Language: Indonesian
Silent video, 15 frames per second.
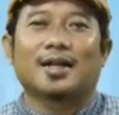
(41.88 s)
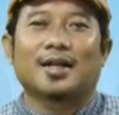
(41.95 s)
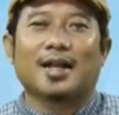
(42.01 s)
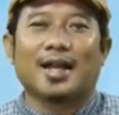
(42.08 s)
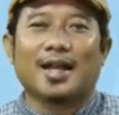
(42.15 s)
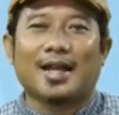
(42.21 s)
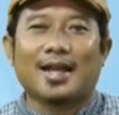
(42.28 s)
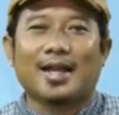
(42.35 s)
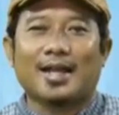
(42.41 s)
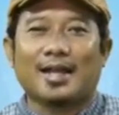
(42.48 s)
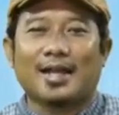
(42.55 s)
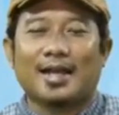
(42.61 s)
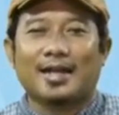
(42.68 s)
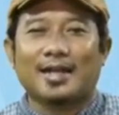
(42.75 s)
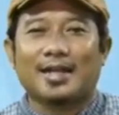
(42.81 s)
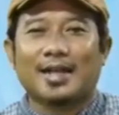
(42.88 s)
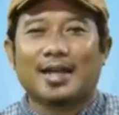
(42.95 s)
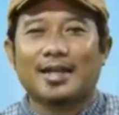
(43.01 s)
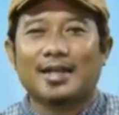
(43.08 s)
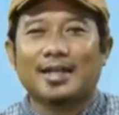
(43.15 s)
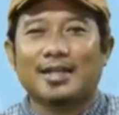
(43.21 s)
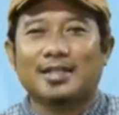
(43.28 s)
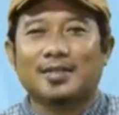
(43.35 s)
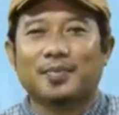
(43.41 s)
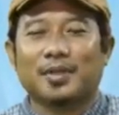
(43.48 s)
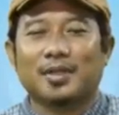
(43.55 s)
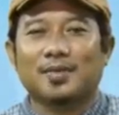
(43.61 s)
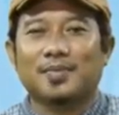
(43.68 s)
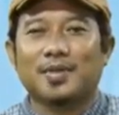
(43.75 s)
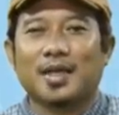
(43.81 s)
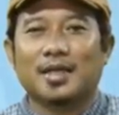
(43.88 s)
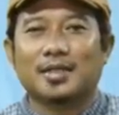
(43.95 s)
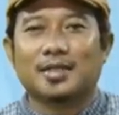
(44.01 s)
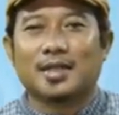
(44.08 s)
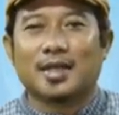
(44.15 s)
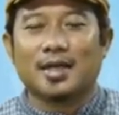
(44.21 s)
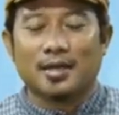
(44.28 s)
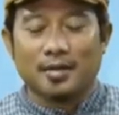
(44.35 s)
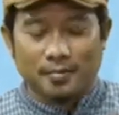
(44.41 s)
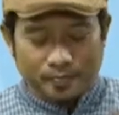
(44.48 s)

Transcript: Nah, adik-adik seperti biasa